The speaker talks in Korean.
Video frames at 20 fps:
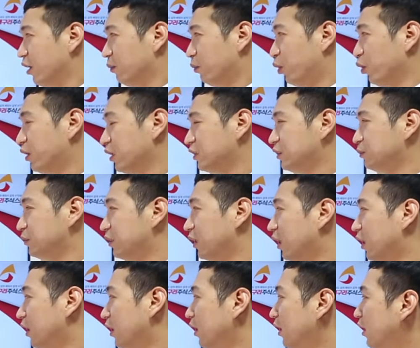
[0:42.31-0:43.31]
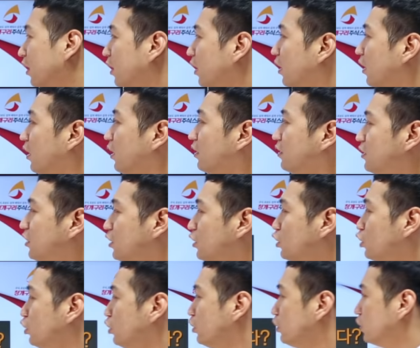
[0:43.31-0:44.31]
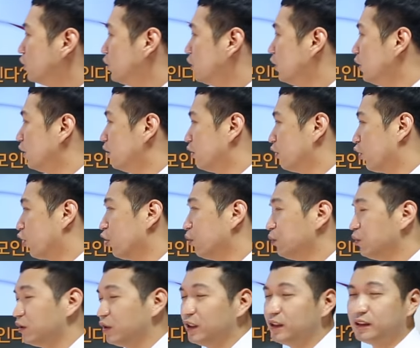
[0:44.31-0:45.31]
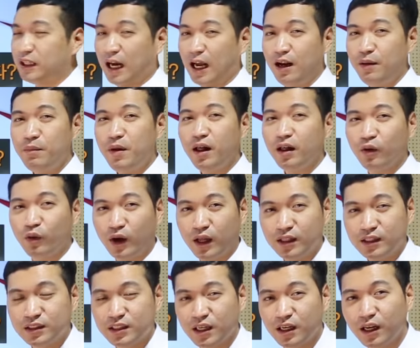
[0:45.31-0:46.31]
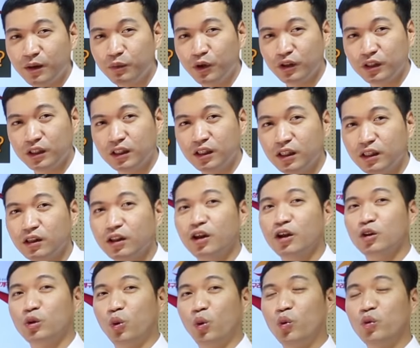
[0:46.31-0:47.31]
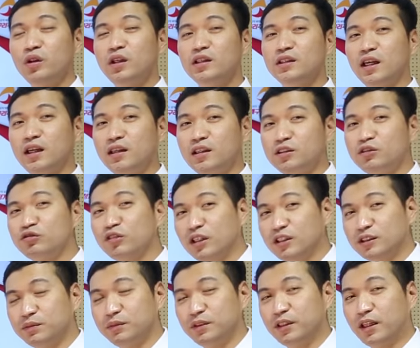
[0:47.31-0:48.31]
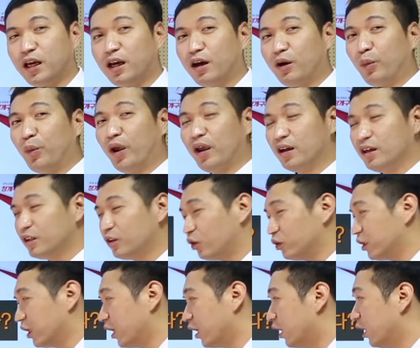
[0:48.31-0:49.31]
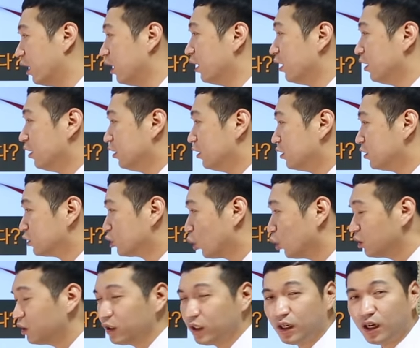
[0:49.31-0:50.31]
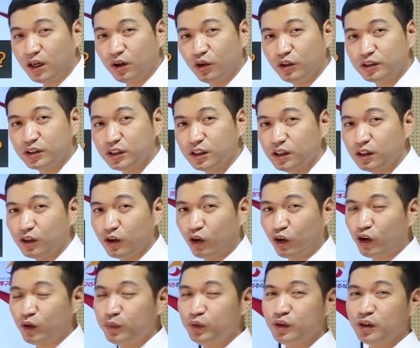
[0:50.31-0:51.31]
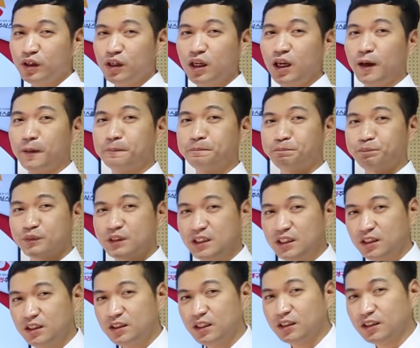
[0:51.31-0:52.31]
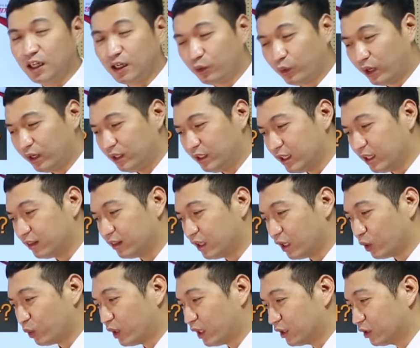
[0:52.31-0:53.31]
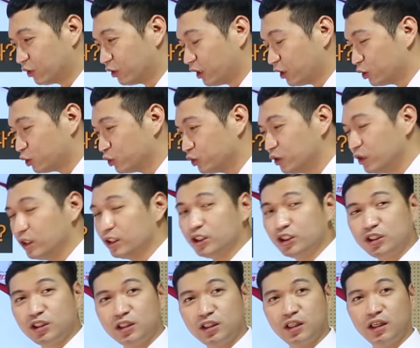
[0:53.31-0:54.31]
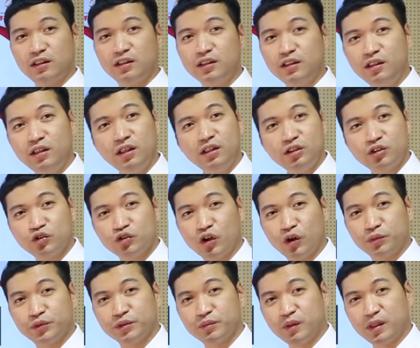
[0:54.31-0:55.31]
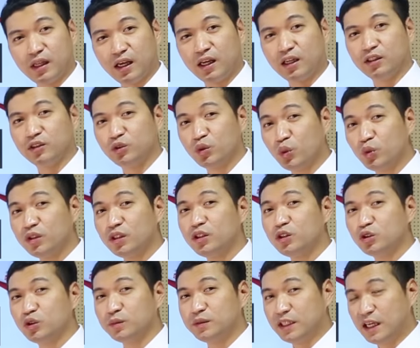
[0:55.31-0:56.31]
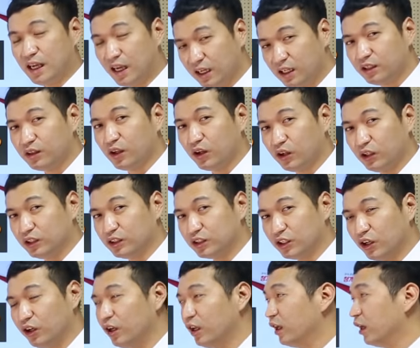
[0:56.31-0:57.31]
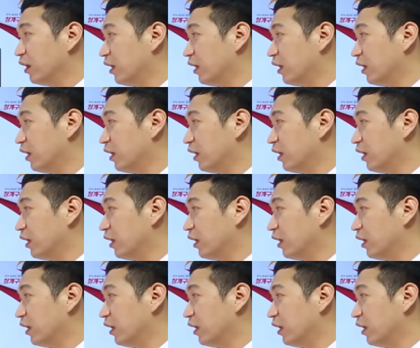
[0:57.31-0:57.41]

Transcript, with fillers: 보겠습니다. 지출을 여러분들이 잘만 관찰하면 돈이 생길 수가 있습니다. 왜 그러냐? 소득이란 것은 여러분들이 진짜 잘 관리한다고 하더라도 쉽게 늘릴 수가 없습니다. 소득은 좀 제약이 되어 있죠.